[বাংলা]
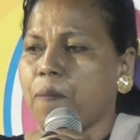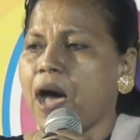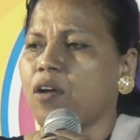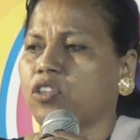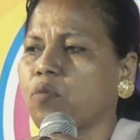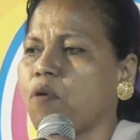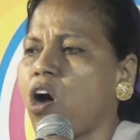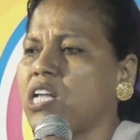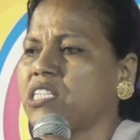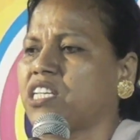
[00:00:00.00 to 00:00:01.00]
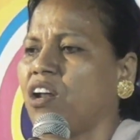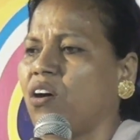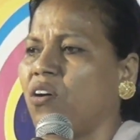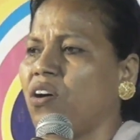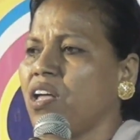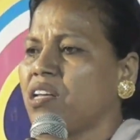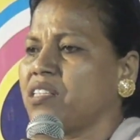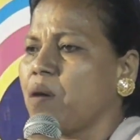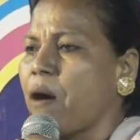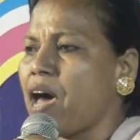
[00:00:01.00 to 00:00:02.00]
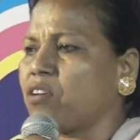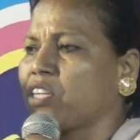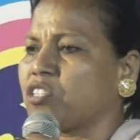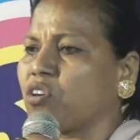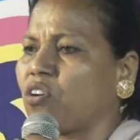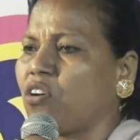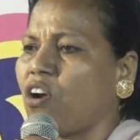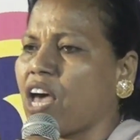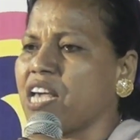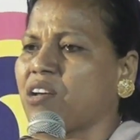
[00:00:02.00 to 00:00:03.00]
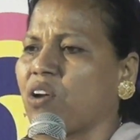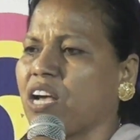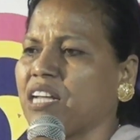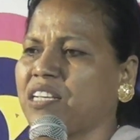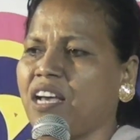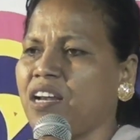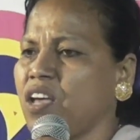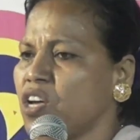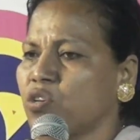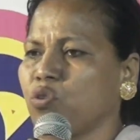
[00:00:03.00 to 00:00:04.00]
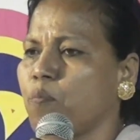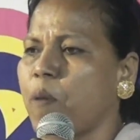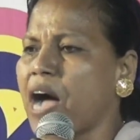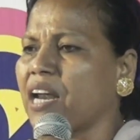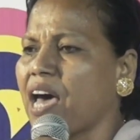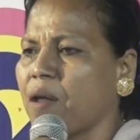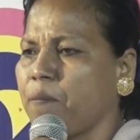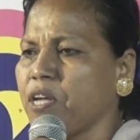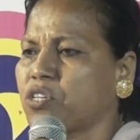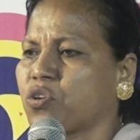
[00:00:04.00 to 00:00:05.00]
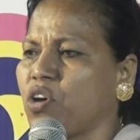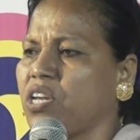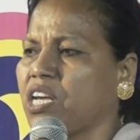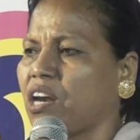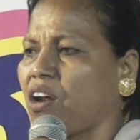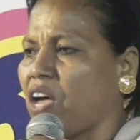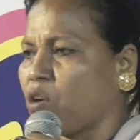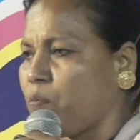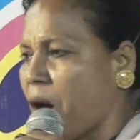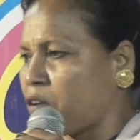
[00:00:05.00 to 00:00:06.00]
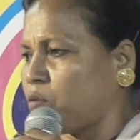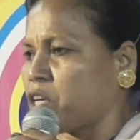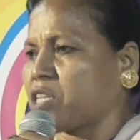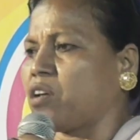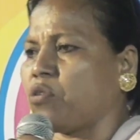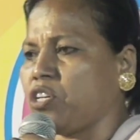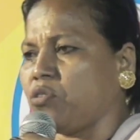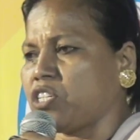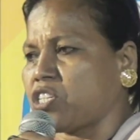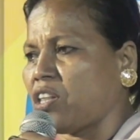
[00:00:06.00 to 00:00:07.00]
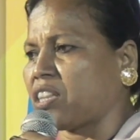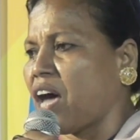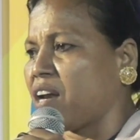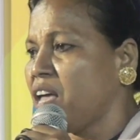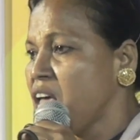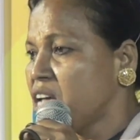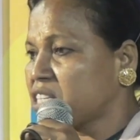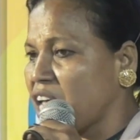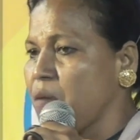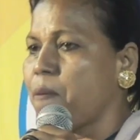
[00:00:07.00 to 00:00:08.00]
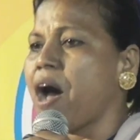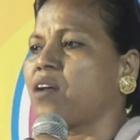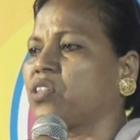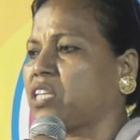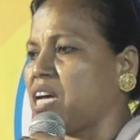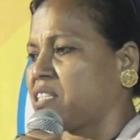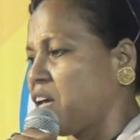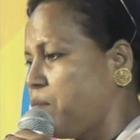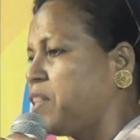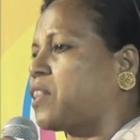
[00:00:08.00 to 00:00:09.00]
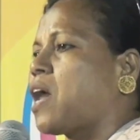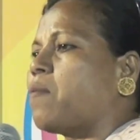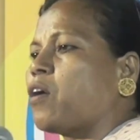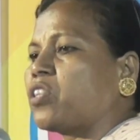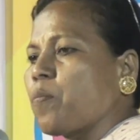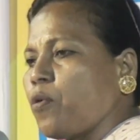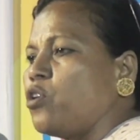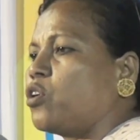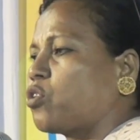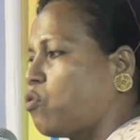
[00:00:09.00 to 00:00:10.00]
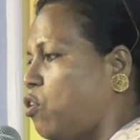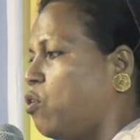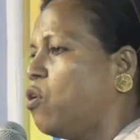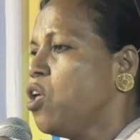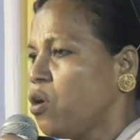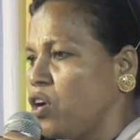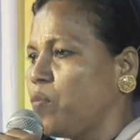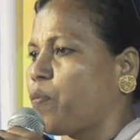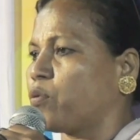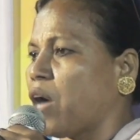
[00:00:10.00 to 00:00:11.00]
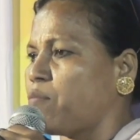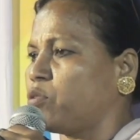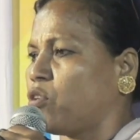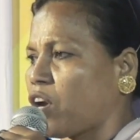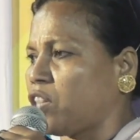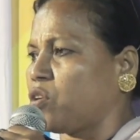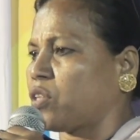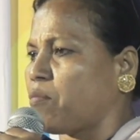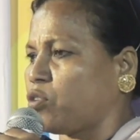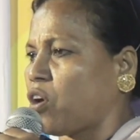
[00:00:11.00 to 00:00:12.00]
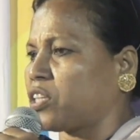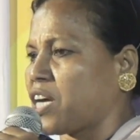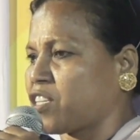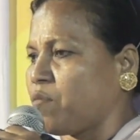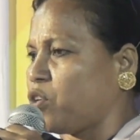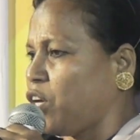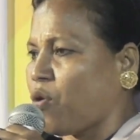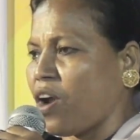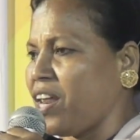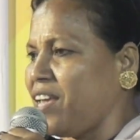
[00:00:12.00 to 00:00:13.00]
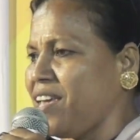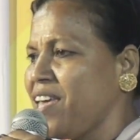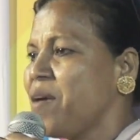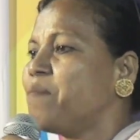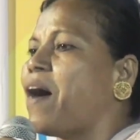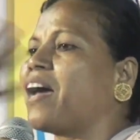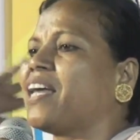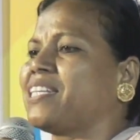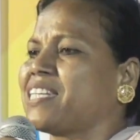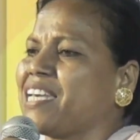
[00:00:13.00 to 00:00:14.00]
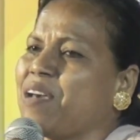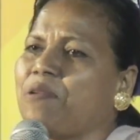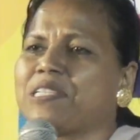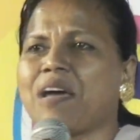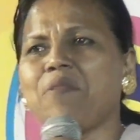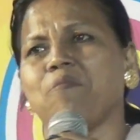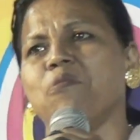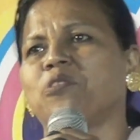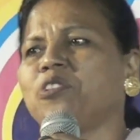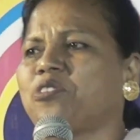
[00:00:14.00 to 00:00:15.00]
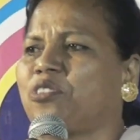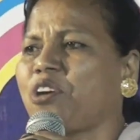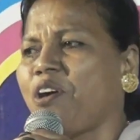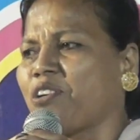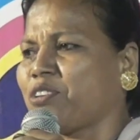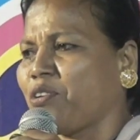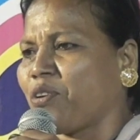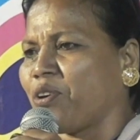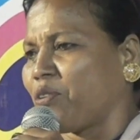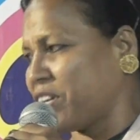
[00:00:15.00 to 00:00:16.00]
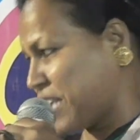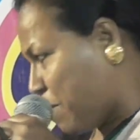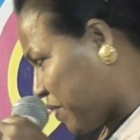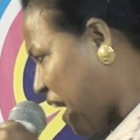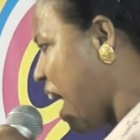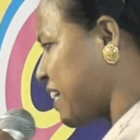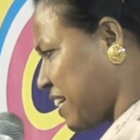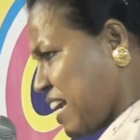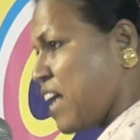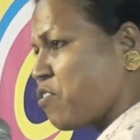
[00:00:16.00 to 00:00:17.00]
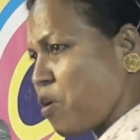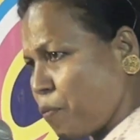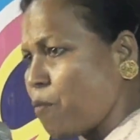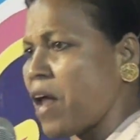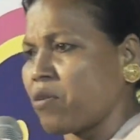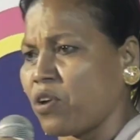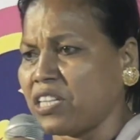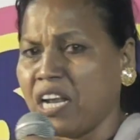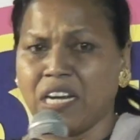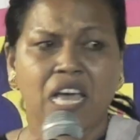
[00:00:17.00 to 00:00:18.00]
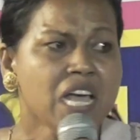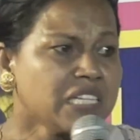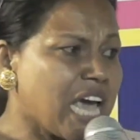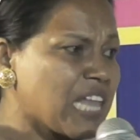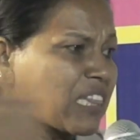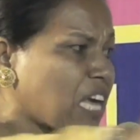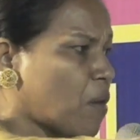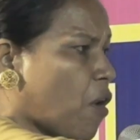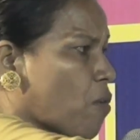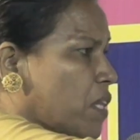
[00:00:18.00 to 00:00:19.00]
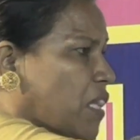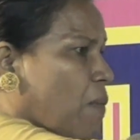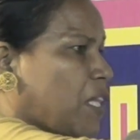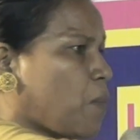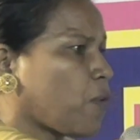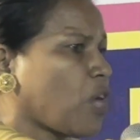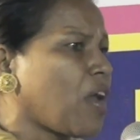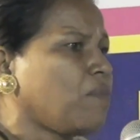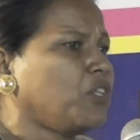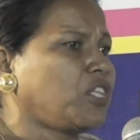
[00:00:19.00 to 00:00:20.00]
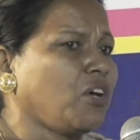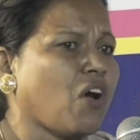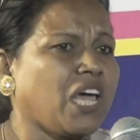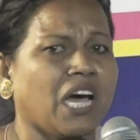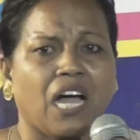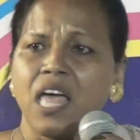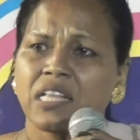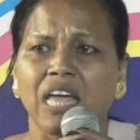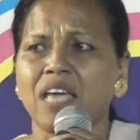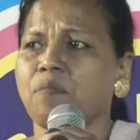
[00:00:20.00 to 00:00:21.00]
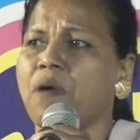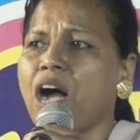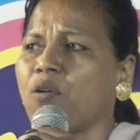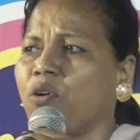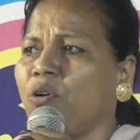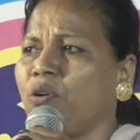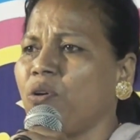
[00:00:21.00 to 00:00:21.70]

ভারত মহান ছিল যে ভারতের জন্য লড়াই করে গেছিলেন শুধু বাংলার বীর সৈনিকরা নয় ভারতবর্ষের কোটি কোটি সন্তান সেই ভারত কাজগের মিথ্যার ভারতে পরিণত করলো ওই দামুদ নরেন্দ্র দামোদর দাস মোদী করেনি বাংলাদেশে গিয়ে বলছে আমি মুক্তিযুদ্ধে অংশগ্রহণ করেছিলাম তারা আটটিআই করে প্রমাণ করে দিলেন যে এর থেকে বড় মিথ্যাবাদী প্রধানমন্ত্রী হয় না তাই মাগো